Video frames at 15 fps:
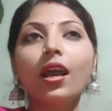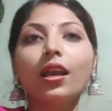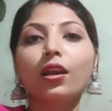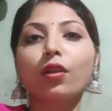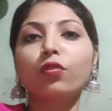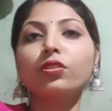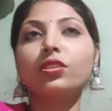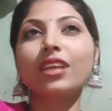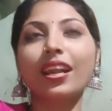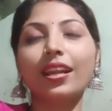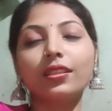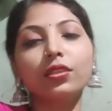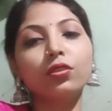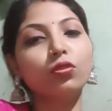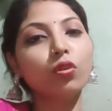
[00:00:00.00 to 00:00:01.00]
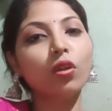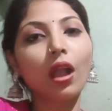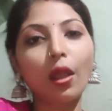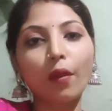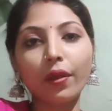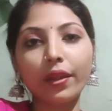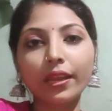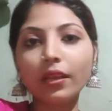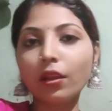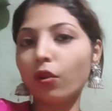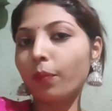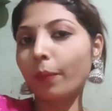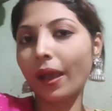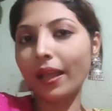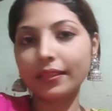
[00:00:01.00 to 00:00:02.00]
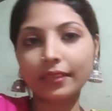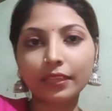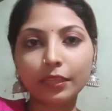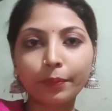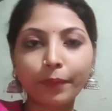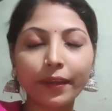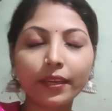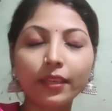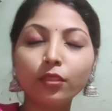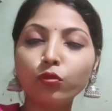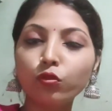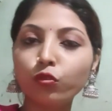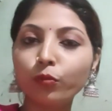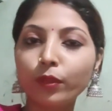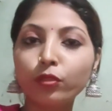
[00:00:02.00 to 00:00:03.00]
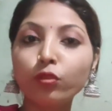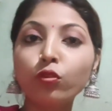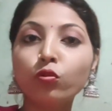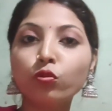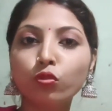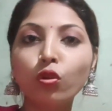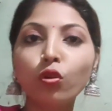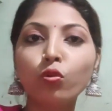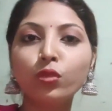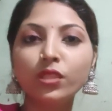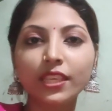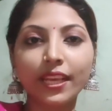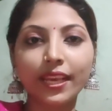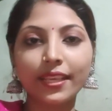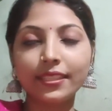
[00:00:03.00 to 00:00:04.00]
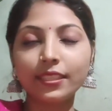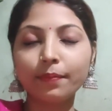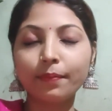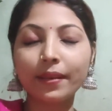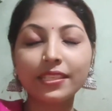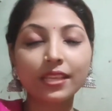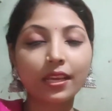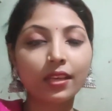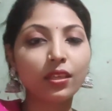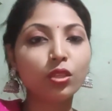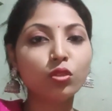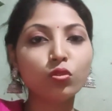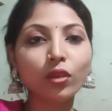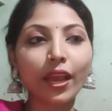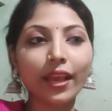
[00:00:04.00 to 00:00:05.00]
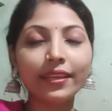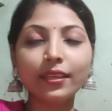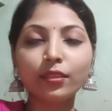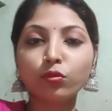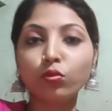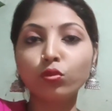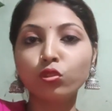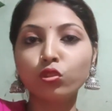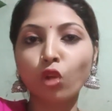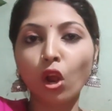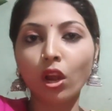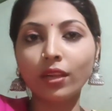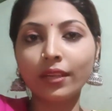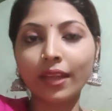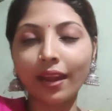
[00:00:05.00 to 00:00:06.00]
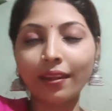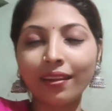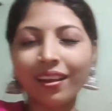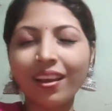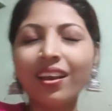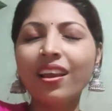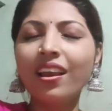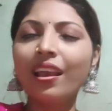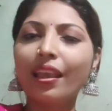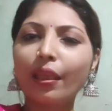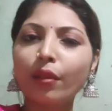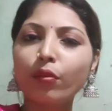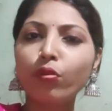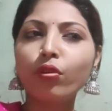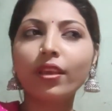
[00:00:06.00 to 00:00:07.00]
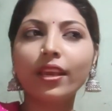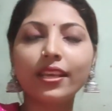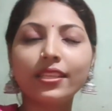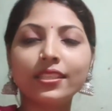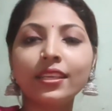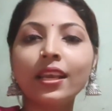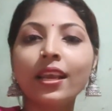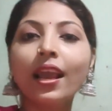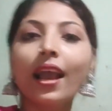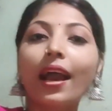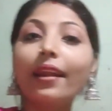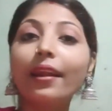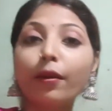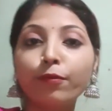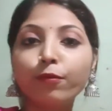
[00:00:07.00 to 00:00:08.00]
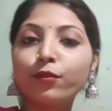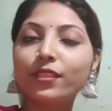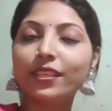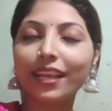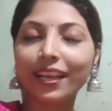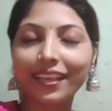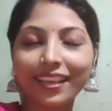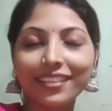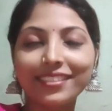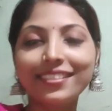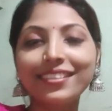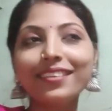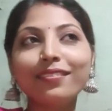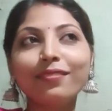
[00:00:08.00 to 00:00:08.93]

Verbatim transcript: কারণ সারাদিন তো খাওয়া নেই কারণ ভাত খেতে পারিনি শুধুমাত্র দুটো লুচি খেয়েছি ব্যাস আর কিছুই খাই না শুধু জল ঠান্ডা এগুলো খেয়েছি আর না ফুচকা খেয়েছি